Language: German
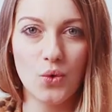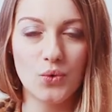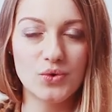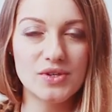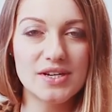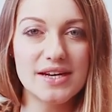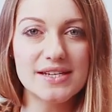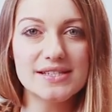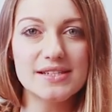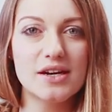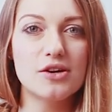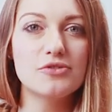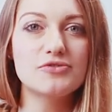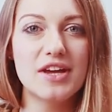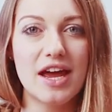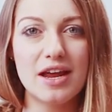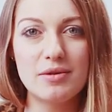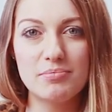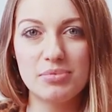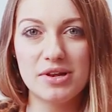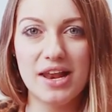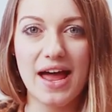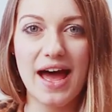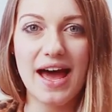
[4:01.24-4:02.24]
und das auf
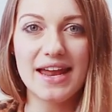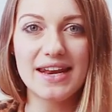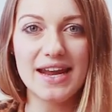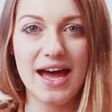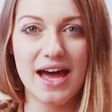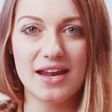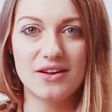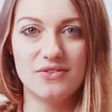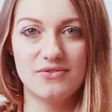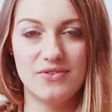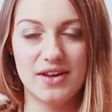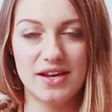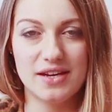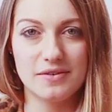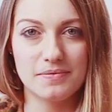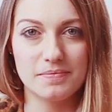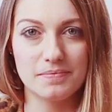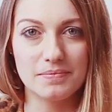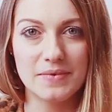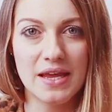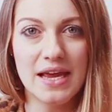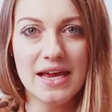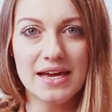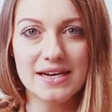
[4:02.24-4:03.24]
deinen Plan
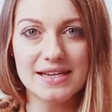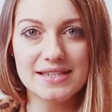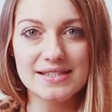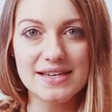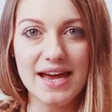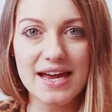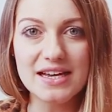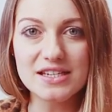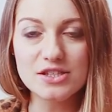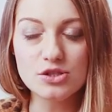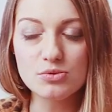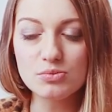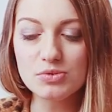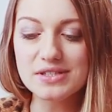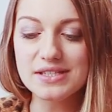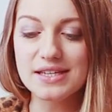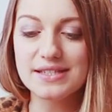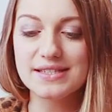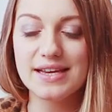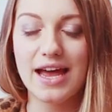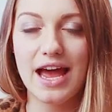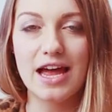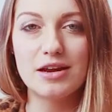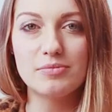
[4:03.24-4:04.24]
anwenden. Das heißt, du musst
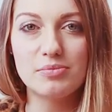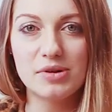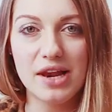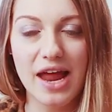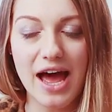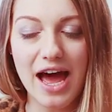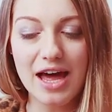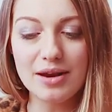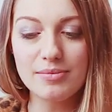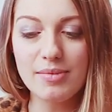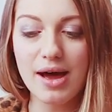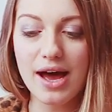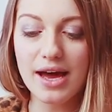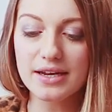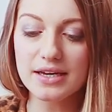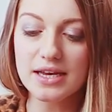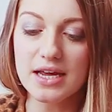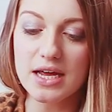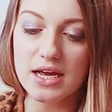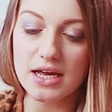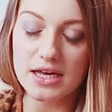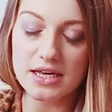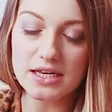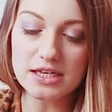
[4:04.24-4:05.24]
jetzt keinen Plan machen,
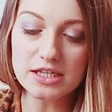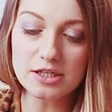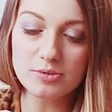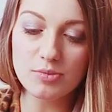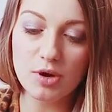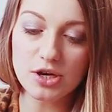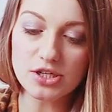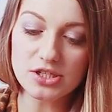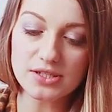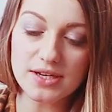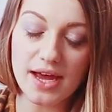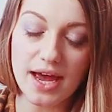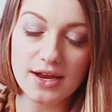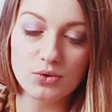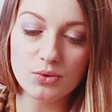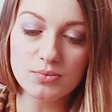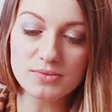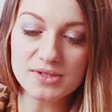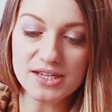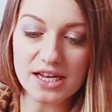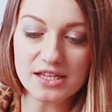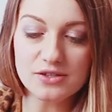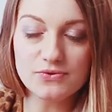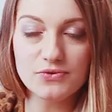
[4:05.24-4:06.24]
ich möchte einen
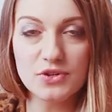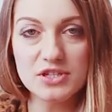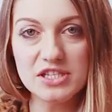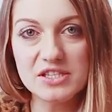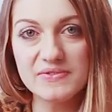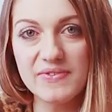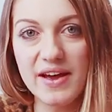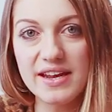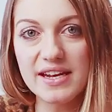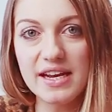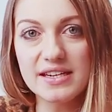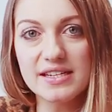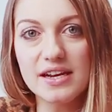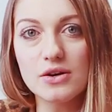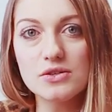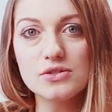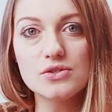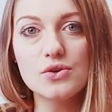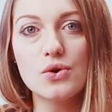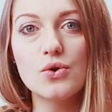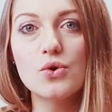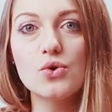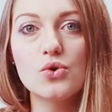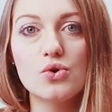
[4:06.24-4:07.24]
Umsatz von
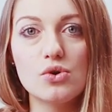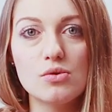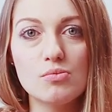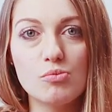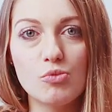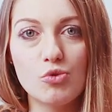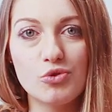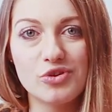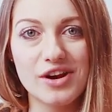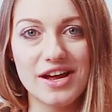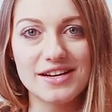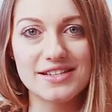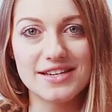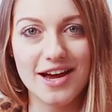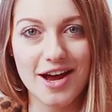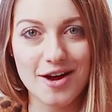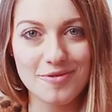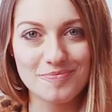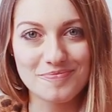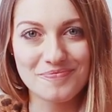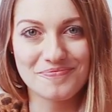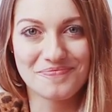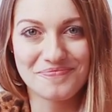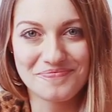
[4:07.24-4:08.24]
200.000 Euro im Monat
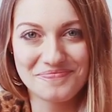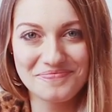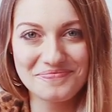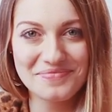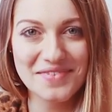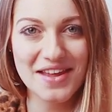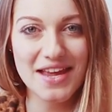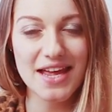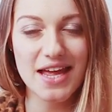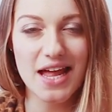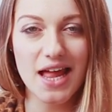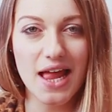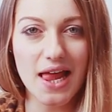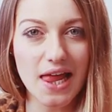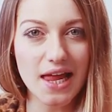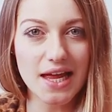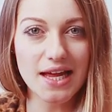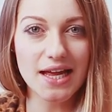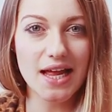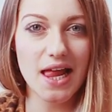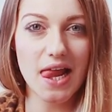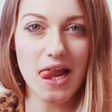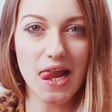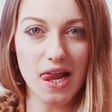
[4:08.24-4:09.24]
haben.
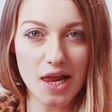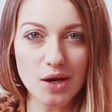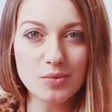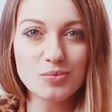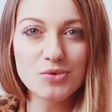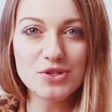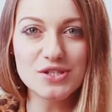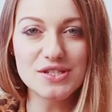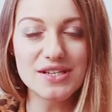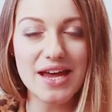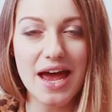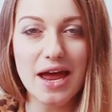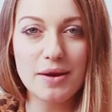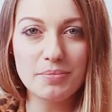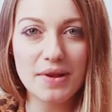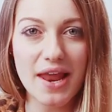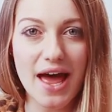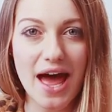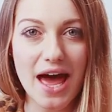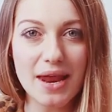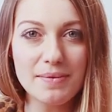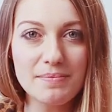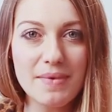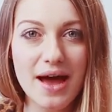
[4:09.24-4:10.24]
Äh, du musst einen
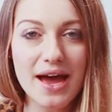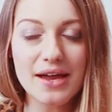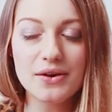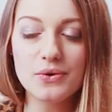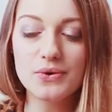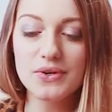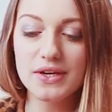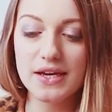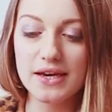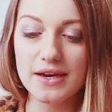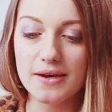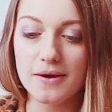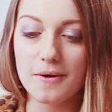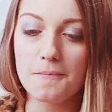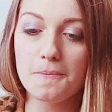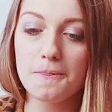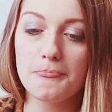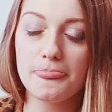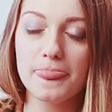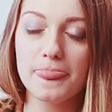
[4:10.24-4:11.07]
Plan machen, okay,